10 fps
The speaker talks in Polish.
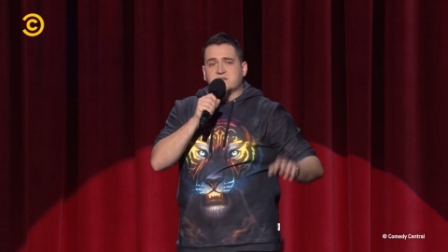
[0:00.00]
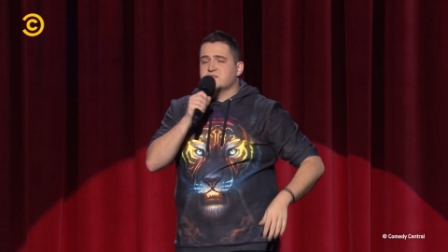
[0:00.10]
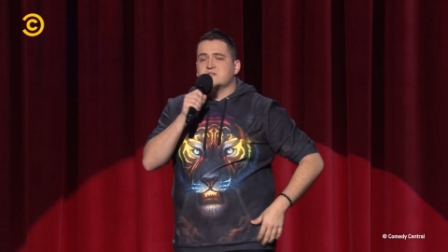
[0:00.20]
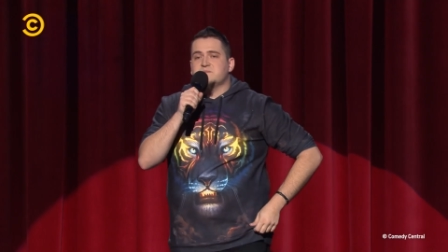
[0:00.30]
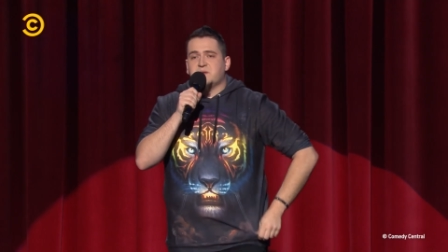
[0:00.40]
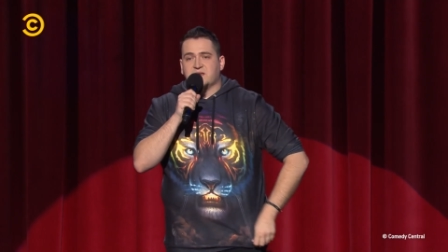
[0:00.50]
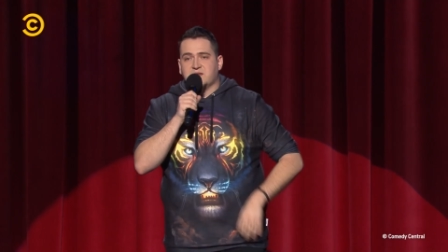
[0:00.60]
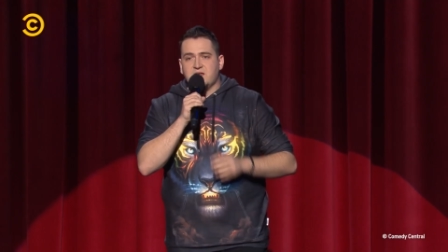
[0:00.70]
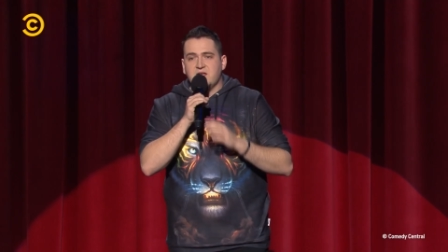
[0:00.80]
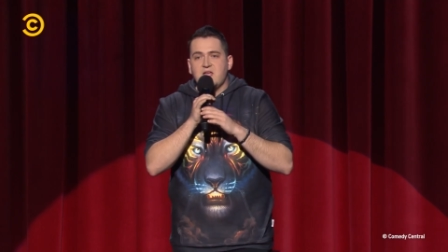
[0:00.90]
To jest, to jest piękne,
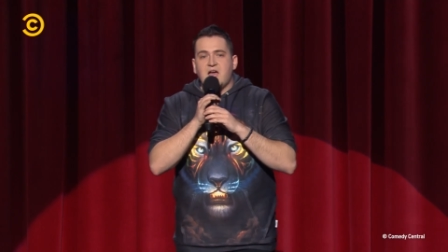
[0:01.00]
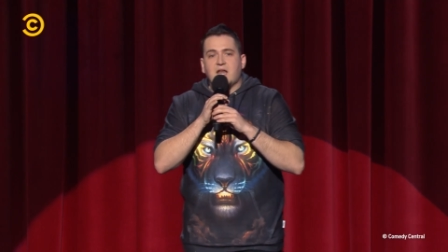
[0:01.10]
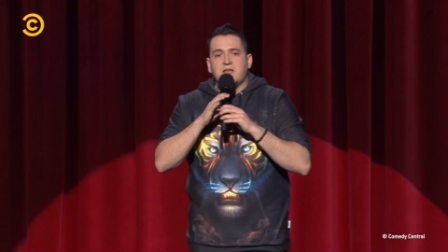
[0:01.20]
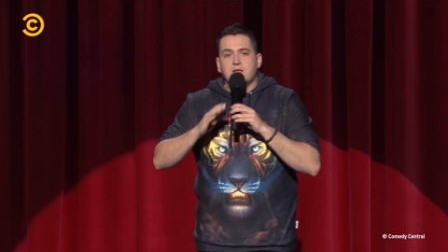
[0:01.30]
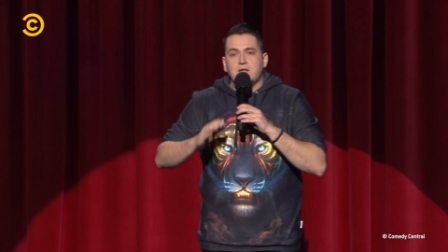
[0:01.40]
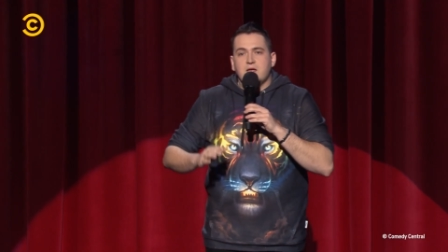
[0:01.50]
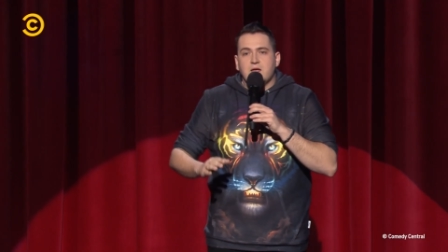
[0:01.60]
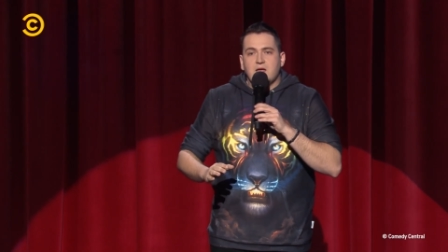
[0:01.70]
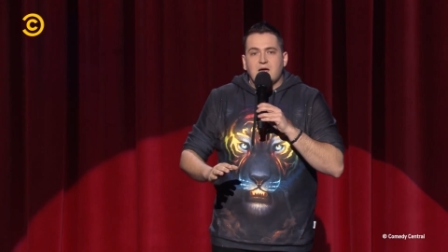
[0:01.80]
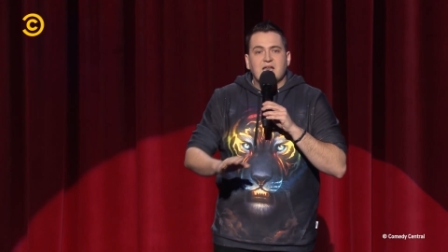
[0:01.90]
nie? Ale
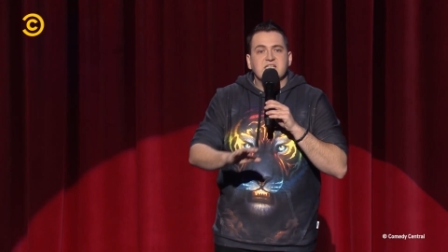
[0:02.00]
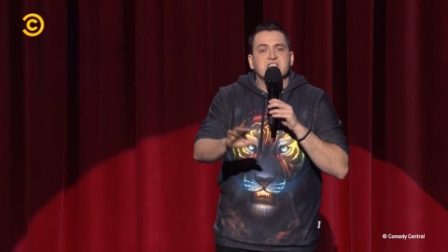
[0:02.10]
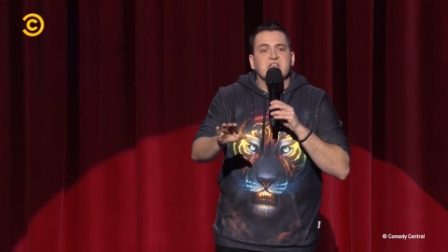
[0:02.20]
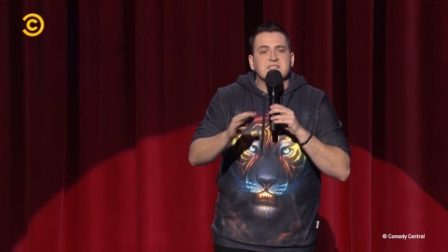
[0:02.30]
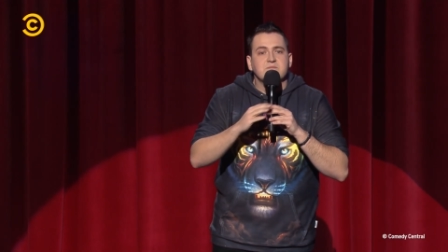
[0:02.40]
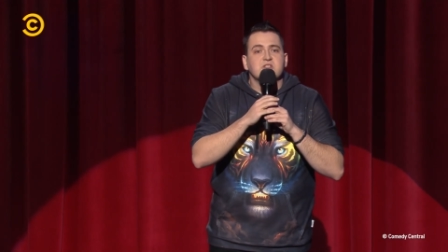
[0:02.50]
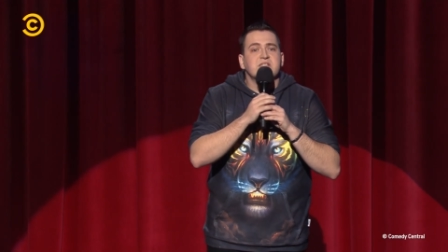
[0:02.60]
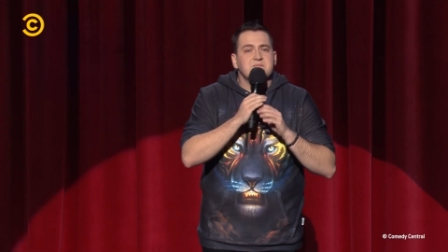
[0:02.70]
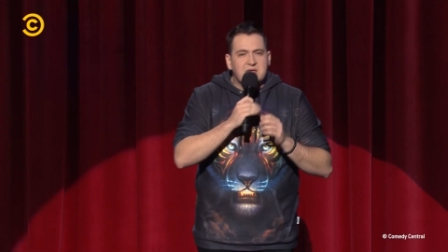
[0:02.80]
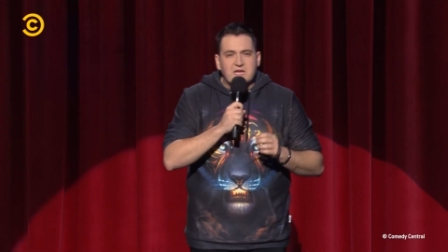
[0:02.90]
ale z czasem to się
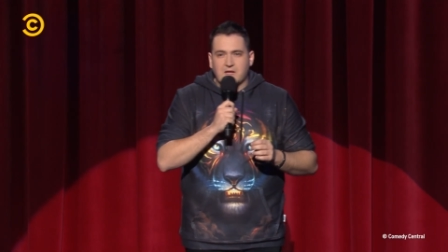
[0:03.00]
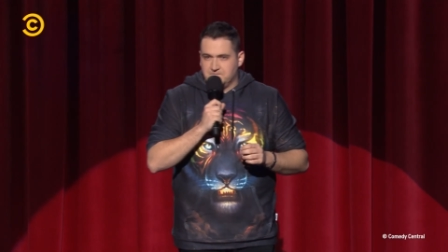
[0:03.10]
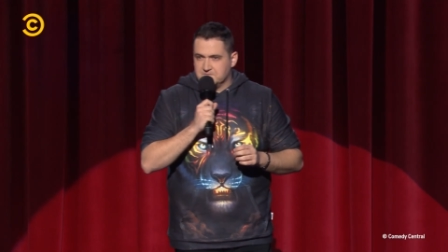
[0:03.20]
zmienia.